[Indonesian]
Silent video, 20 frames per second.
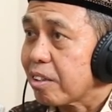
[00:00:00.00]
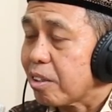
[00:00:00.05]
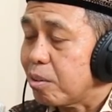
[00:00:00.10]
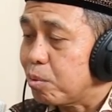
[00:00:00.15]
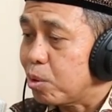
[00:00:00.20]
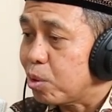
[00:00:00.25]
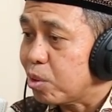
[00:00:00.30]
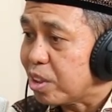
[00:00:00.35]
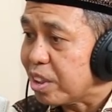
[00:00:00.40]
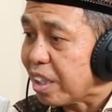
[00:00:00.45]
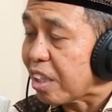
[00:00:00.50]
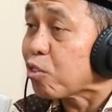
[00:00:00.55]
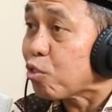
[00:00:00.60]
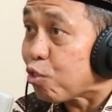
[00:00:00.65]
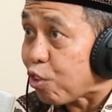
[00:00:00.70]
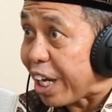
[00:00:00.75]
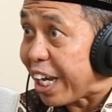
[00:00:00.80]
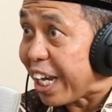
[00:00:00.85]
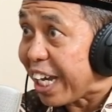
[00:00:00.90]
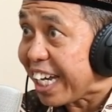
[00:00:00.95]
kemudian
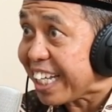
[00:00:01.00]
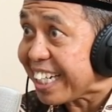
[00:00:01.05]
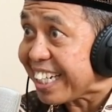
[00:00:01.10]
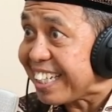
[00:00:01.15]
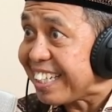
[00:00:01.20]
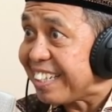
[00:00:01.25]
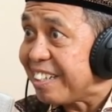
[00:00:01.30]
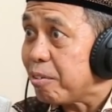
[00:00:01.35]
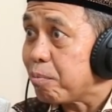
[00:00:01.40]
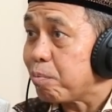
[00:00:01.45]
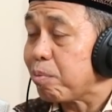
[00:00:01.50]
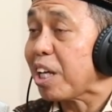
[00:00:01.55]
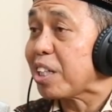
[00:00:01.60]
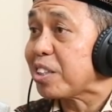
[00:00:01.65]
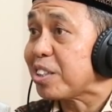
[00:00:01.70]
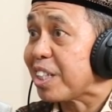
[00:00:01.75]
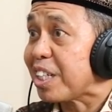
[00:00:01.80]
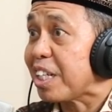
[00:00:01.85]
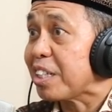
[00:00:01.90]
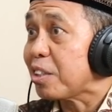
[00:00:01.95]
fair, yeah.
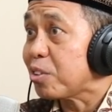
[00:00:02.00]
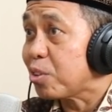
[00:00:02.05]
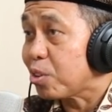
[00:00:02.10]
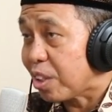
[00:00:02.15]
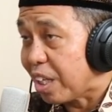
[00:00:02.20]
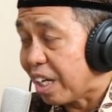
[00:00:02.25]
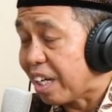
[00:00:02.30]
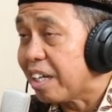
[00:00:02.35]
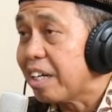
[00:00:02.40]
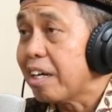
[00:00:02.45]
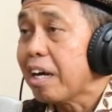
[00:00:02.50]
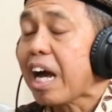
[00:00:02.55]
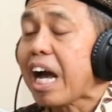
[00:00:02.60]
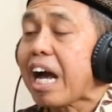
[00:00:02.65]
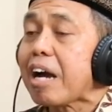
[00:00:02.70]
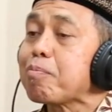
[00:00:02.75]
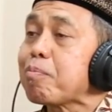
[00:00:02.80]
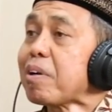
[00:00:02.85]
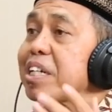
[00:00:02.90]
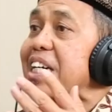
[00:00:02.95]
pelajarannya juga
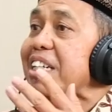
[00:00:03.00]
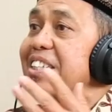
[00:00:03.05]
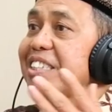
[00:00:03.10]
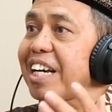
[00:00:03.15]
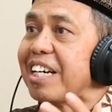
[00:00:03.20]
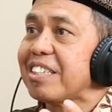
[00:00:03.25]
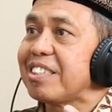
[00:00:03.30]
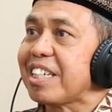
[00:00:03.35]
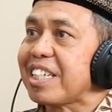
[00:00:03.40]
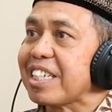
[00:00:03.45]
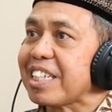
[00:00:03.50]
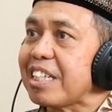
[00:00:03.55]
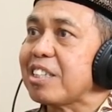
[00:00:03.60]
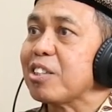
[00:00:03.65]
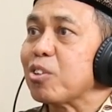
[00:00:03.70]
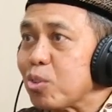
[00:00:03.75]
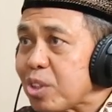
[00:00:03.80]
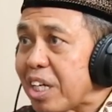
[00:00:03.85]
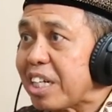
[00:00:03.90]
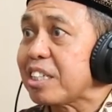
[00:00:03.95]
apa yang
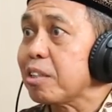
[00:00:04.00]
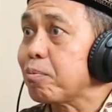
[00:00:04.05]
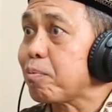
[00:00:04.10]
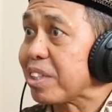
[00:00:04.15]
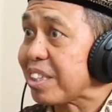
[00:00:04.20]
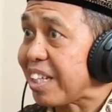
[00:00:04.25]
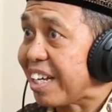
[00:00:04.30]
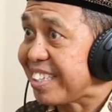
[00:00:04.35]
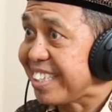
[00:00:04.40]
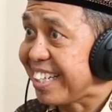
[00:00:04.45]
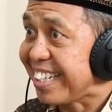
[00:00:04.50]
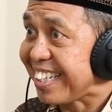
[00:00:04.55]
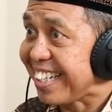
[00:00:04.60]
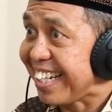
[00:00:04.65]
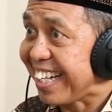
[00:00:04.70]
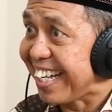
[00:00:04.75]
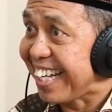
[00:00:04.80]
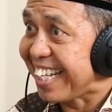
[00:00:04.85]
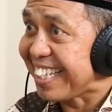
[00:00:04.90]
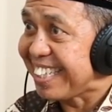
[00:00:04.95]
diajarkan itu yang
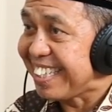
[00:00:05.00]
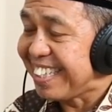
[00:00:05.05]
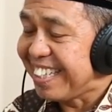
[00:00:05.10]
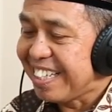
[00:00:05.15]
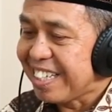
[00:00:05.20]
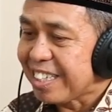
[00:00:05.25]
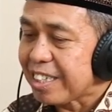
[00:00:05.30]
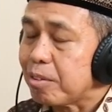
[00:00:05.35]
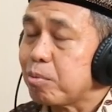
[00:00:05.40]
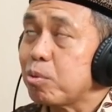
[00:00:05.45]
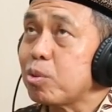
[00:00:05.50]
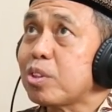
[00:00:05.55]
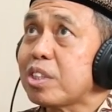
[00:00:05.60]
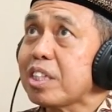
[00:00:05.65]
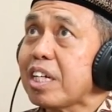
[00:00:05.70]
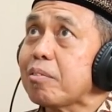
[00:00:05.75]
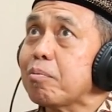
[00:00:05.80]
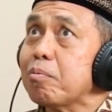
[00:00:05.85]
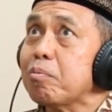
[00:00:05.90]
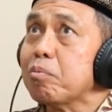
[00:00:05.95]
dipertanyakan, yeah.
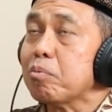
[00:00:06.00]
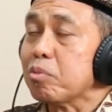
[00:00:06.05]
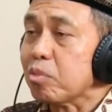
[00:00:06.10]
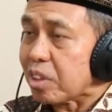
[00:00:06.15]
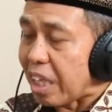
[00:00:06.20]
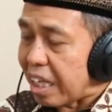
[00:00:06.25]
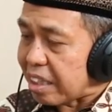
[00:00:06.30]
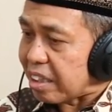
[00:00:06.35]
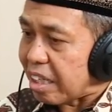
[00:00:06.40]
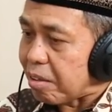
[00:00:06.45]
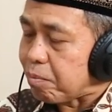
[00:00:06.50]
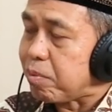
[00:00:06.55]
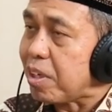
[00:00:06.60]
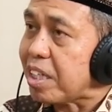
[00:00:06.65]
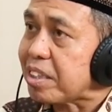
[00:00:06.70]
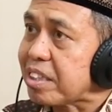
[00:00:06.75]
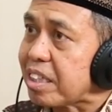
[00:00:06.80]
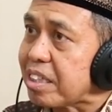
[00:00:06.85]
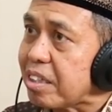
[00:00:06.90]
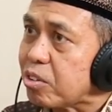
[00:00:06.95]
kemudian tata
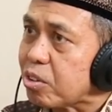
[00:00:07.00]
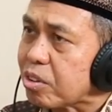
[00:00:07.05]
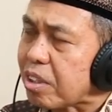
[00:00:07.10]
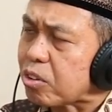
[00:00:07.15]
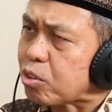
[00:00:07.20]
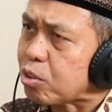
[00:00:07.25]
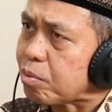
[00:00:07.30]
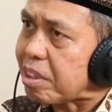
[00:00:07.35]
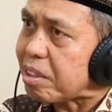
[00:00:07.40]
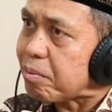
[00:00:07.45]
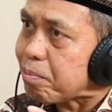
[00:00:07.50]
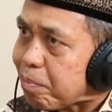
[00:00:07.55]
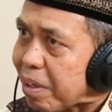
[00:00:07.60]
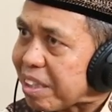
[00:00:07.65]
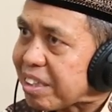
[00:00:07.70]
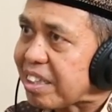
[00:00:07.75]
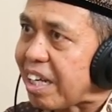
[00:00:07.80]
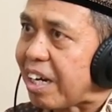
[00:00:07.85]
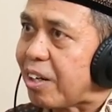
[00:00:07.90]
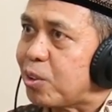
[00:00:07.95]
belajarnya juga cuma
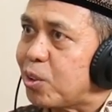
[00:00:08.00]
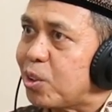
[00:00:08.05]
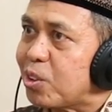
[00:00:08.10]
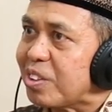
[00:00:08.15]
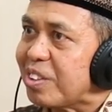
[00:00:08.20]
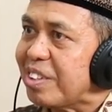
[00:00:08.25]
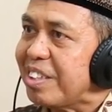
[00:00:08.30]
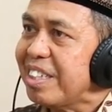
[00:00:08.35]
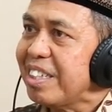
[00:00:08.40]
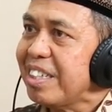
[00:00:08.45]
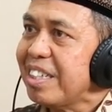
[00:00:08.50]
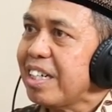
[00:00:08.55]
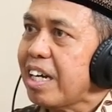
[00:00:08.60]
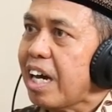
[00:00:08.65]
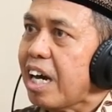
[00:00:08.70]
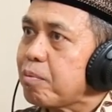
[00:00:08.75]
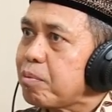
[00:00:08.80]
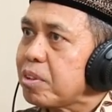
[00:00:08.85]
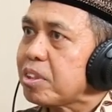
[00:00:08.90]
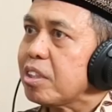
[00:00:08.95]
empat tahun
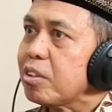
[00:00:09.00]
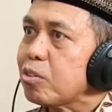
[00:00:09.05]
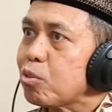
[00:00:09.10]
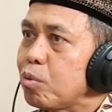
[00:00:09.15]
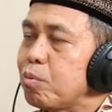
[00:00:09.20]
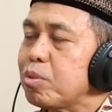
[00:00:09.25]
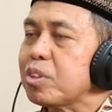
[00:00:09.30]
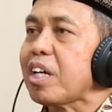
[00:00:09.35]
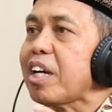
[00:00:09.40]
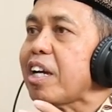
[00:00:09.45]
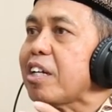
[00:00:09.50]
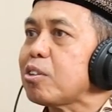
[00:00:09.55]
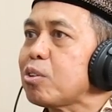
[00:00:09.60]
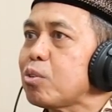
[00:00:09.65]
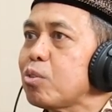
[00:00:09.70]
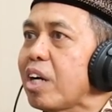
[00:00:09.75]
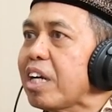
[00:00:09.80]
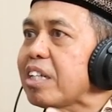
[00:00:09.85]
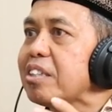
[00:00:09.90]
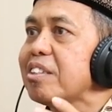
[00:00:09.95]
iya. habis itu bisa
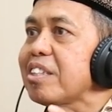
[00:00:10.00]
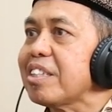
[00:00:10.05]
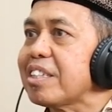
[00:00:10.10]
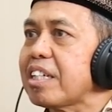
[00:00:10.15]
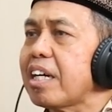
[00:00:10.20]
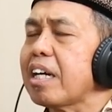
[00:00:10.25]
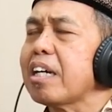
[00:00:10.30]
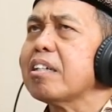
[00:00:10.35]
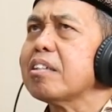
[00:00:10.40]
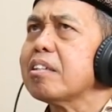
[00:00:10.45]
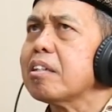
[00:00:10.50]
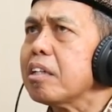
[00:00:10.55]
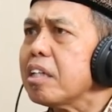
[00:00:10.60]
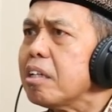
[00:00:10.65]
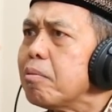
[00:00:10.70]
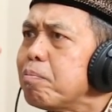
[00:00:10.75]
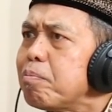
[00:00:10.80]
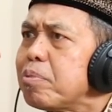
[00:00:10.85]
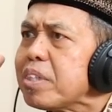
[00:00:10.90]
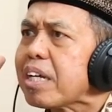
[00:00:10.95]
S2 S3
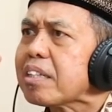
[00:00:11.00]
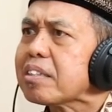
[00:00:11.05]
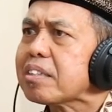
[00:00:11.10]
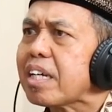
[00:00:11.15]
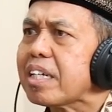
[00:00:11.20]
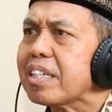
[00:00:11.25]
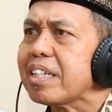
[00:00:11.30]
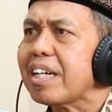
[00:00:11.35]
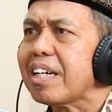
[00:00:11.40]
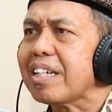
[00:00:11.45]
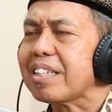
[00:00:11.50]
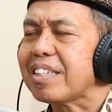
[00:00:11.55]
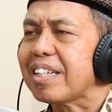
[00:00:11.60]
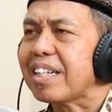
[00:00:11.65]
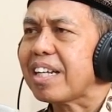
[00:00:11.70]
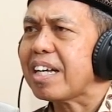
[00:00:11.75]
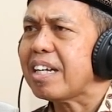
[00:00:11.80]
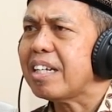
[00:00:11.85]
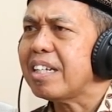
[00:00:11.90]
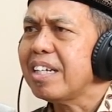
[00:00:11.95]
impian saya
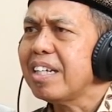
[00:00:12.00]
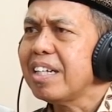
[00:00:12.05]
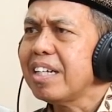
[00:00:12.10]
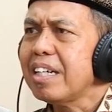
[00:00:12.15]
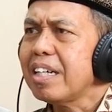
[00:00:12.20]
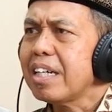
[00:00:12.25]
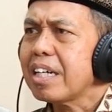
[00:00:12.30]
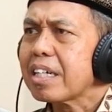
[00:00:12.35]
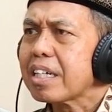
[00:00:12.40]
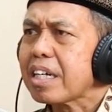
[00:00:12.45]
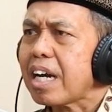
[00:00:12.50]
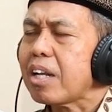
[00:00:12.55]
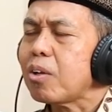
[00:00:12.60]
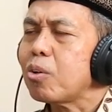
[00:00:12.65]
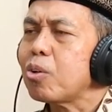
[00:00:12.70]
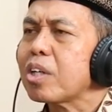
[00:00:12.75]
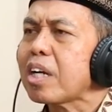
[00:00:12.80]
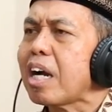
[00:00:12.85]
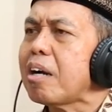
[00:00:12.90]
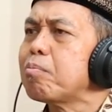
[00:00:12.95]
adalah
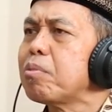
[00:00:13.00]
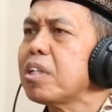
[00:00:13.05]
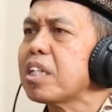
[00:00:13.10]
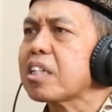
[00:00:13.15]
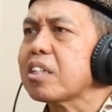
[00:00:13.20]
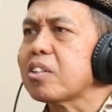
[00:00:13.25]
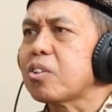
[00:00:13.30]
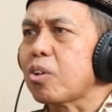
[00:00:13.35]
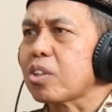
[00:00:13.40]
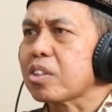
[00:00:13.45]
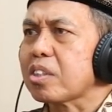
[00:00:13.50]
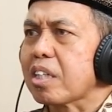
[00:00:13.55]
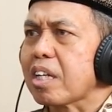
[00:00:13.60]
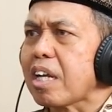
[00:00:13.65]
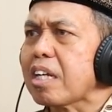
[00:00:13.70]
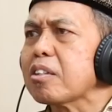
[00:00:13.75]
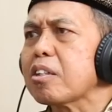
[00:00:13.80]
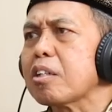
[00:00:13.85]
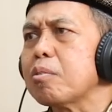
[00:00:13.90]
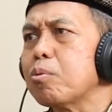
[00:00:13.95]
kalau ngambil
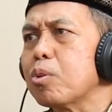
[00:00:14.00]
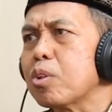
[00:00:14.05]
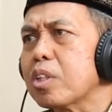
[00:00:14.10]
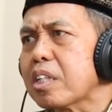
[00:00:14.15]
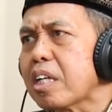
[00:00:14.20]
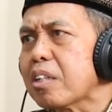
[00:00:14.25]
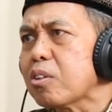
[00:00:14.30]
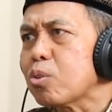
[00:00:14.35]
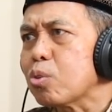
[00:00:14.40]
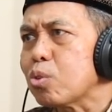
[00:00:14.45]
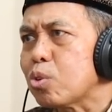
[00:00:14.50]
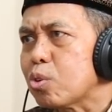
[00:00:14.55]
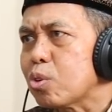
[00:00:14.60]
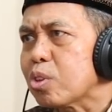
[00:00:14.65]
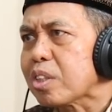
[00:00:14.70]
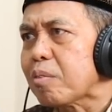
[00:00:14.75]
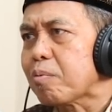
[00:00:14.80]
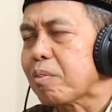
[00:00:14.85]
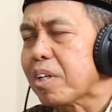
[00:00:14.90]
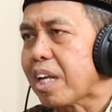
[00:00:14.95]
kedokteran kemungkinan 7
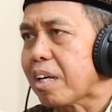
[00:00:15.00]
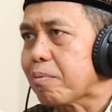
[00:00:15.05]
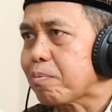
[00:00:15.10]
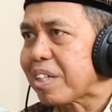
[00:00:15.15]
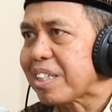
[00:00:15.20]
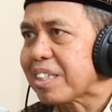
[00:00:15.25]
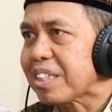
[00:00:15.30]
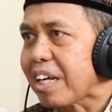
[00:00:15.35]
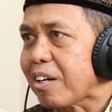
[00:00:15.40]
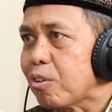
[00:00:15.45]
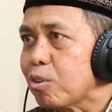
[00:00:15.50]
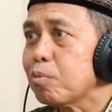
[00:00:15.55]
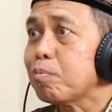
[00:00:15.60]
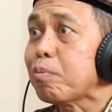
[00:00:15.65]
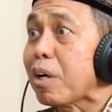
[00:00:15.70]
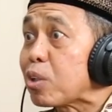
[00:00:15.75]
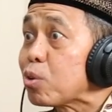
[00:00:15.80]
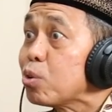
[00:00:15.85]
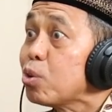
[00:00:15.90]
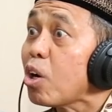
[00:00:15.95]
sampai 8 tahun
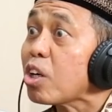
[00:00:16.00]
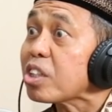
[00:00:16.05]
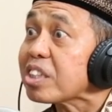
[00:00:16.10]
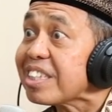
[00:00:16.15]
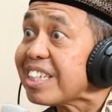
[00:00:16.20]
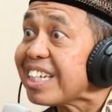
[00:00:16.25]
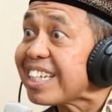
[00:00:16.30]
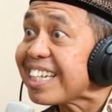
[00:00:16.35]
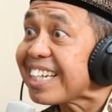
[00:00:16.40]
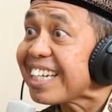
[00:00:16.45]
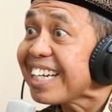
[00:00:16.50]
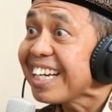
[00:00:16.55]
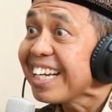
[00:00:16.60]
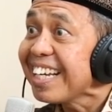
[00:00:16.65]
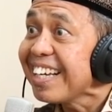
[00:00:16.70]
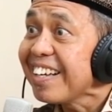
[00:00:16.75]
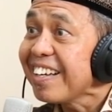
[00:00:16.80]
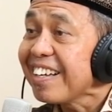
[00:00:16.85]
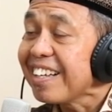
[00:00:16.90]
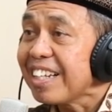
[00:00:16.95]
8 baru dokter.
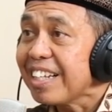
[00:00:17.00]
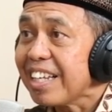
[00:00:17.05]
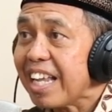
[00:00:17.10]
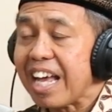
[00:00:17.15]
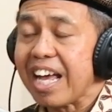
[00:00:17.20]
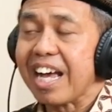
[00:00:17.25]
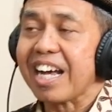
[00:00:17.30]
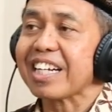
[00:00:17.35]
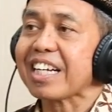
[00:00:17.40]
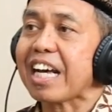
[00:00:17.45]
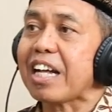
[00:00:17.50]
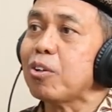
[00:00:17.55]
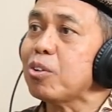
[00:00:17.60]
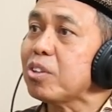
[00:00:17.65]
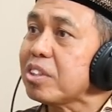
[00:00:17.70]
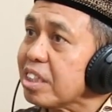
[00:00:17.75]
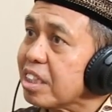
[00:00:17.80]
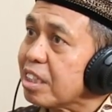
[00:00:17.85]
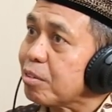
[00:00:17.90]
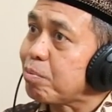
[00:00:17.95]
Betul, betul. Nah,
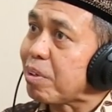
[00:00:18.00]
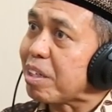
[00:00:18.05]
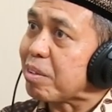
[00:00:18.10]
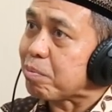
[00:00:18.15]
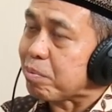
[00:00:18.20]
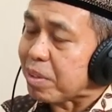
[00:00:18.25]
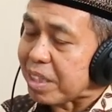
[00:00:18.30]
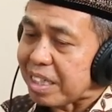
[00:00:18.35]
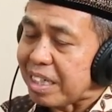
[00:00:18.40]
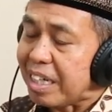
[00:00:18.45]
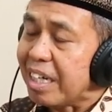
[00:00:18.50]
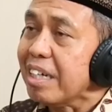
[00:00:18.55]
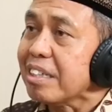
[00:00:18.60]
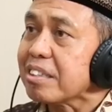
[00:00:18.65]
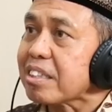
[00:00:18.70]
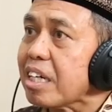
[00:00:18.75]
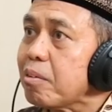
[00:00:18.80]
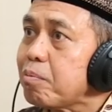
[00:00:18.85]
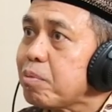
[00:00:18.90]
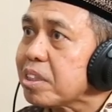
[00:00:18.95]
kalau di IPB
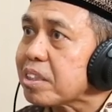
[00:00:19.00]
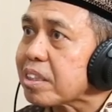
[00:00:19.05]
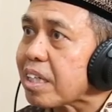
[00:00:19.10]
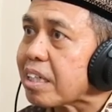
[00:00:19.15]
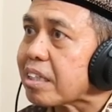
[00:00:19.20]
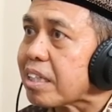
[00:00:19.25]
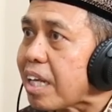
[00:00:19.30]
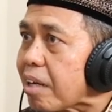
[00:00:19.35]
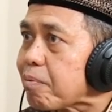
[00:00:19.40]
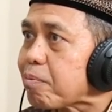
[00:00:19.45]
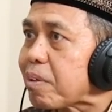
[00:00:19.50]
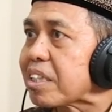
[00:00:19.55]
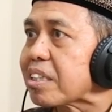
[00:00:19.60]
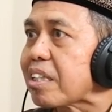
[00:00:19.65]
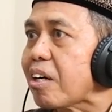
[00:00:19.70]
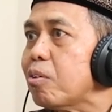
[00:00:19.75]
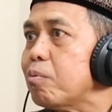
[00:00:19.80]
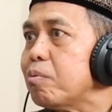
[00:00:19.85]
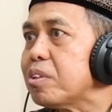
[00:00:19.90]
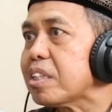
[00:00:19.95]
saya bisa
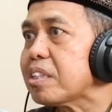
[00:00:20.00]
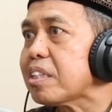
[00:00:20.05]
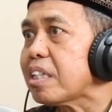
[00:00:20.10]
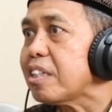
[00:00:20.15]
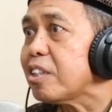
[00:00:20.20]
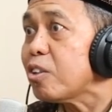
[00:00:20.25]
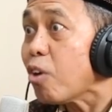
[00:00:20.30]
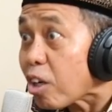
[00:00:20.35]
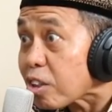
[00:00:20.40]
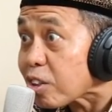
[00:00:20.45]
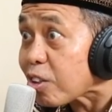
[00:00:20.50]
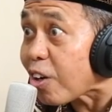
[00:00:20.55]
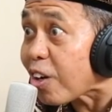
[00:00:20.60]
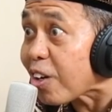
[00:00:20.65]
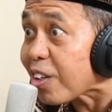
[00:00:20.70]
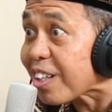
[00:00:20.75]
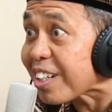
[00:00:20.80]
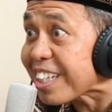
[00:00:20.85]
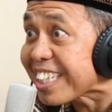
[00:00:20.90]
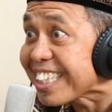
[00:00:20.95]
8 tahun bisa jadi dokter oh.